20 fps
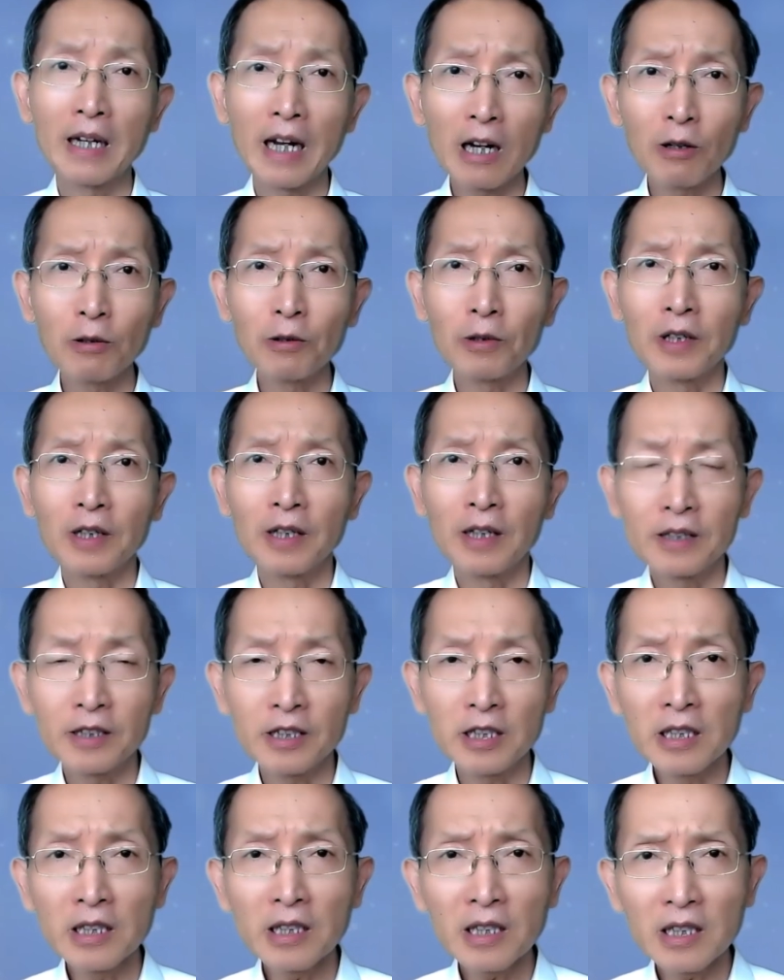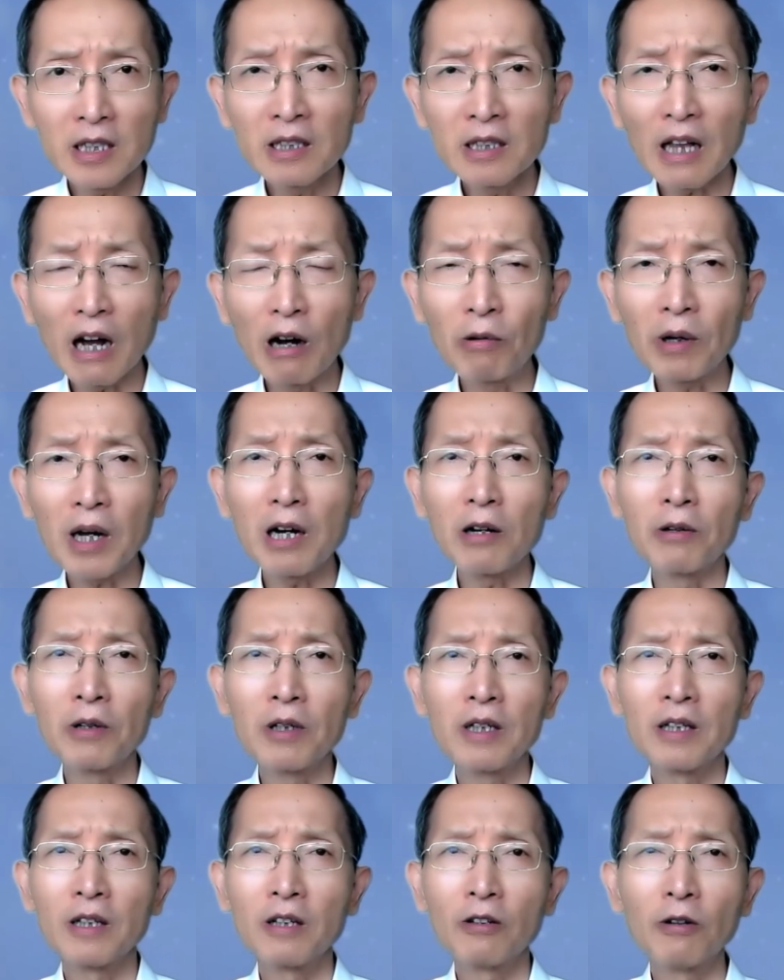然后警醒祷
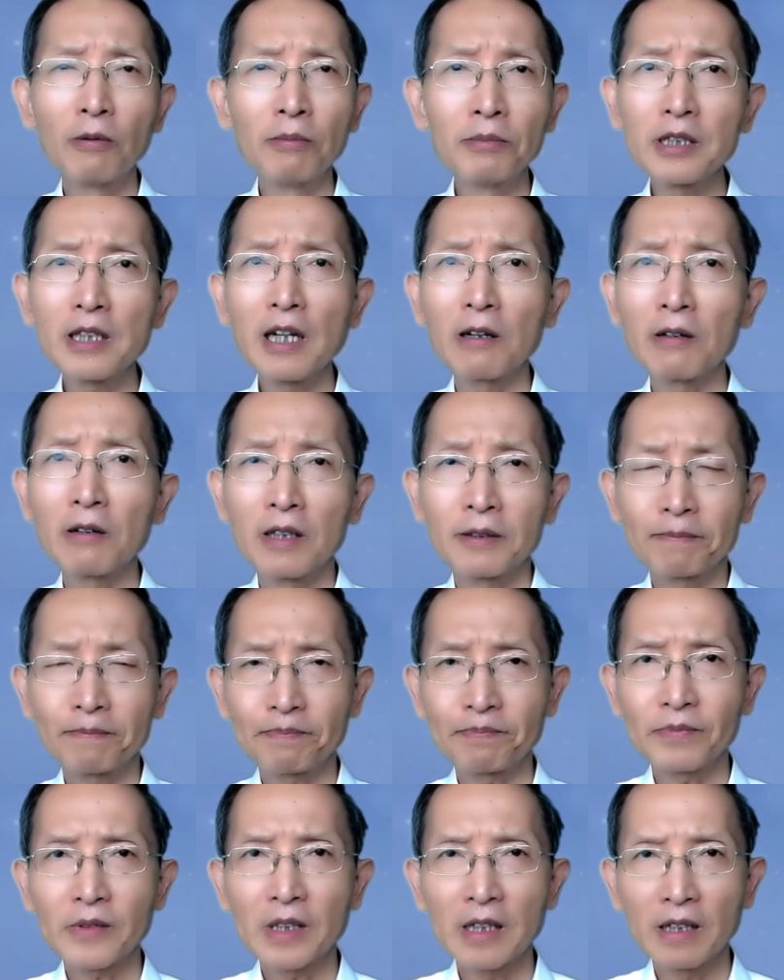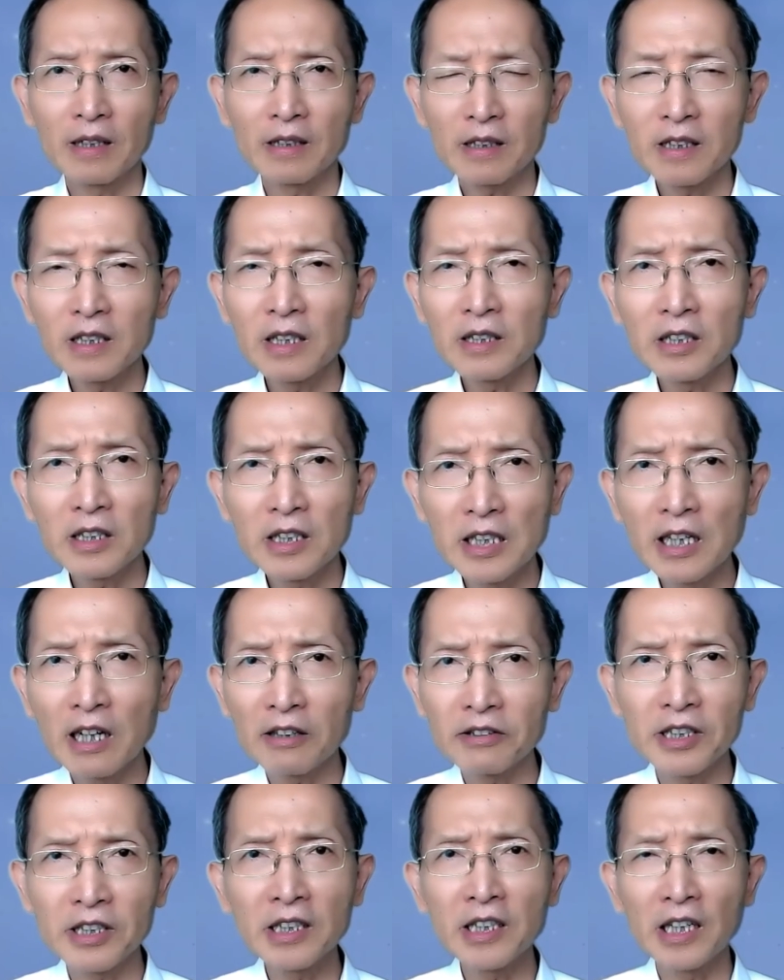告。我们知道，圣经提
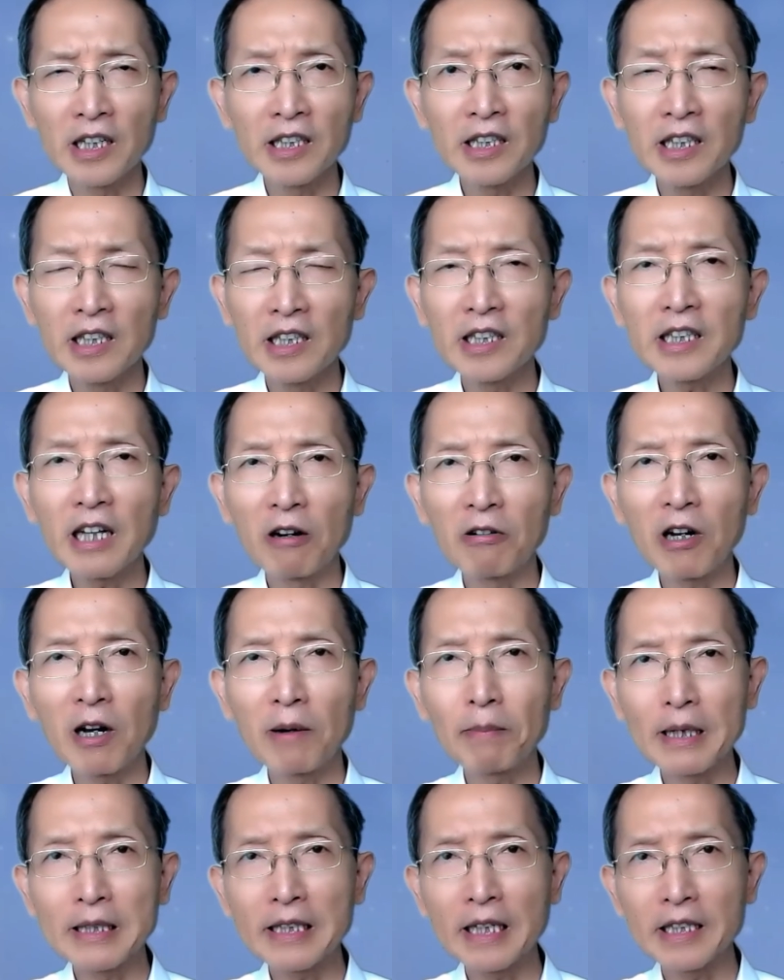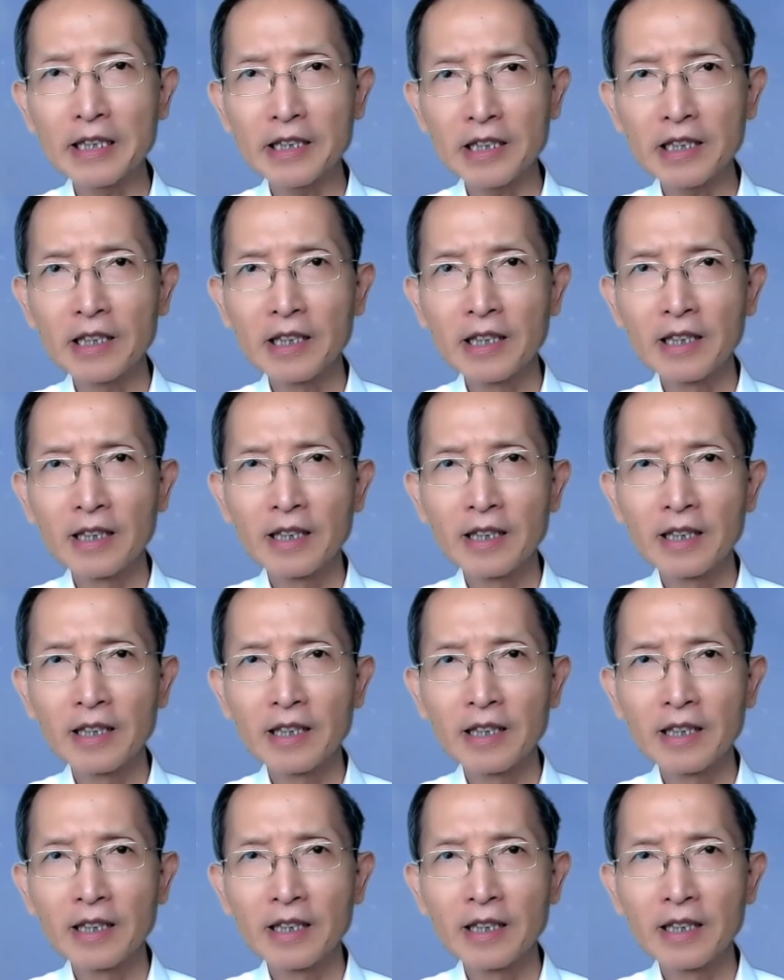到警醒，一定和祷告摆在一起。